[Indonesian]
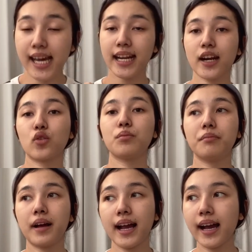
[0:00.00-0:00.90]
dari
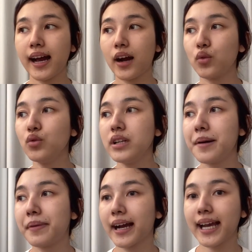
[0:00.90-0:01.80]
rumah aku udah
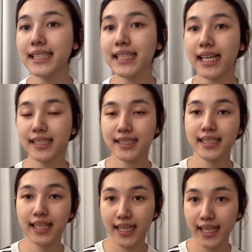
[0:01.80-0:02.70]
pakai
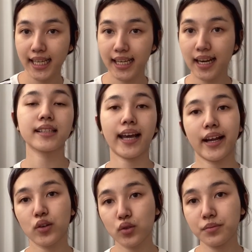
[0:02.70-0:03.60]
sunscreen,
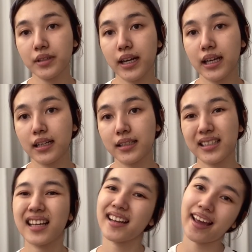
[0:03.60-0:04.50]
serum dan
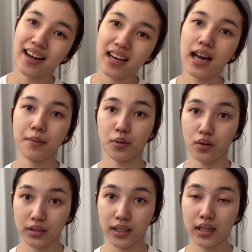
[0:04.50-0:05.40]
skincarean lah
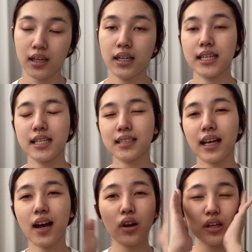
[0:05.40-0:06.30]
pokoknya. Jadi
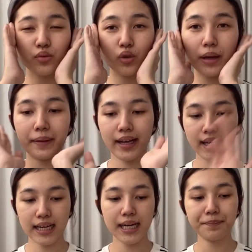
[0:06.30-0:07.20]
sekarang aku langsung mulai
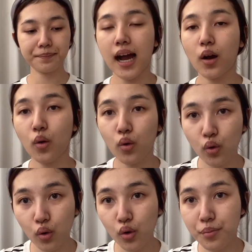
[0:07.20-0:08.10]
makeup.
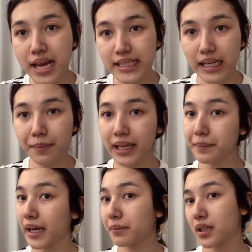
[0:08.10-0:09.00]
Aku biasanya pakai
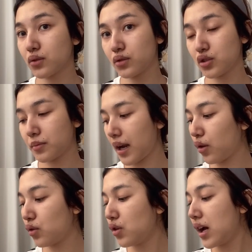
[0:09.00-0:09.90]
primer dulu, cuman
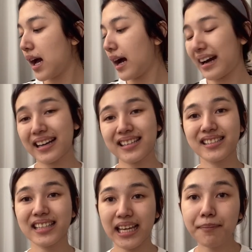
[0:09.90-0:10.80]
aku akan
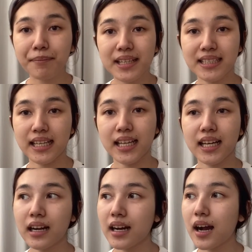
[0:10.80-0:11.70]
skip di sini
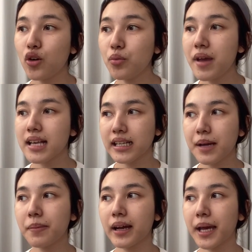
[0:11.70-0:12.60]
karena aku biasanya
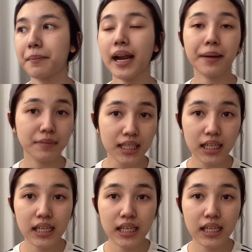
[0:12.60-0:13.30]
pakai primer